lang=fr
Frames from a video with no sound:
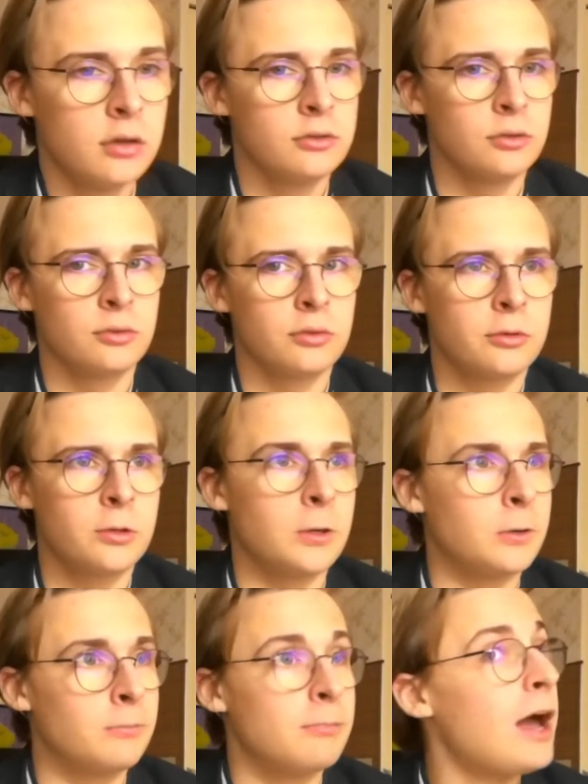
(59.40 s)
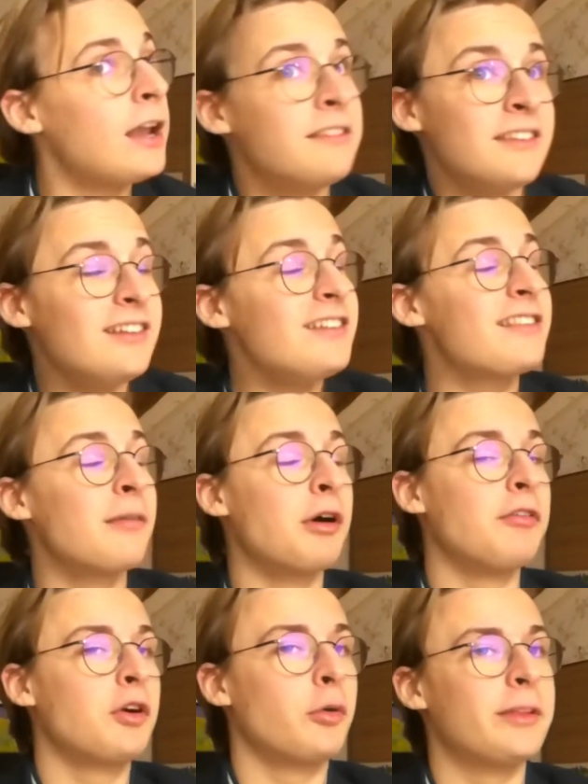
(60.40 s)
Donc, euh, allez-y, listez-moi
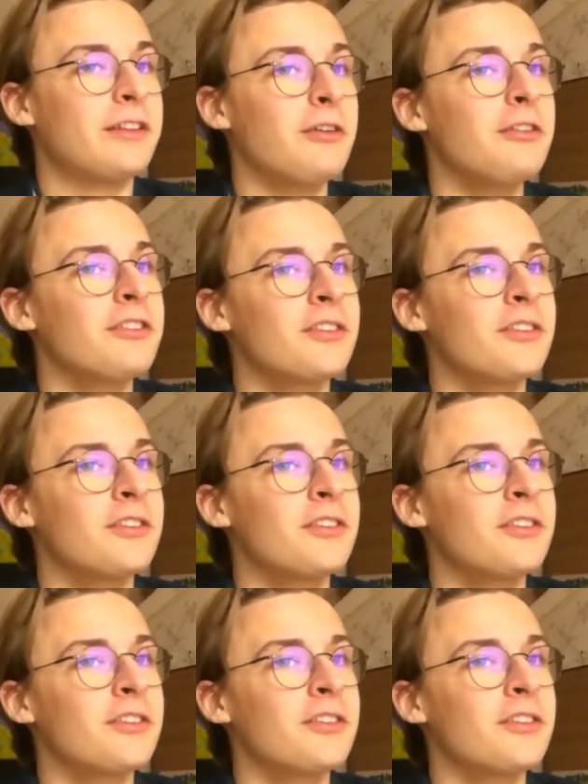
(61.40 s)
vos compétences.